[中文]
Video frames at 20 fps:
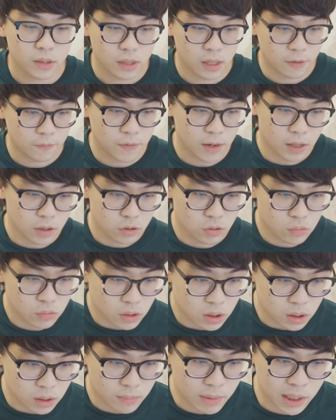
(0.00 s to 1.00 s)
那房租
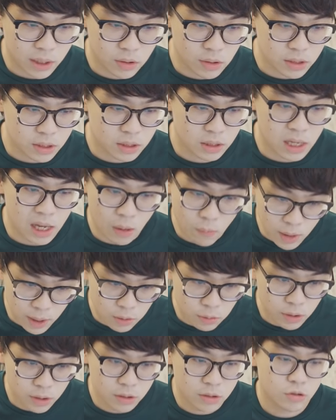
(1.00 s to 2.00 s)
呢，每个月是两
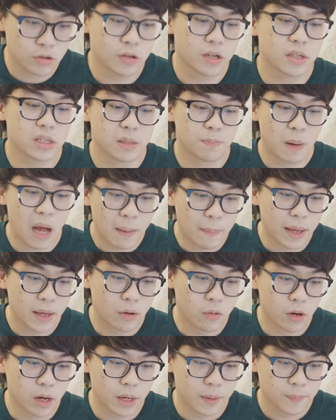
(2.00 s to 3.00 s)
万元，水电是八百
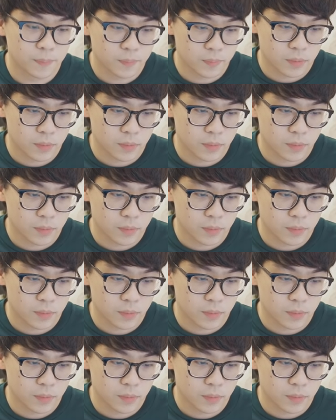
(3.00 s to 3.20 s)
块。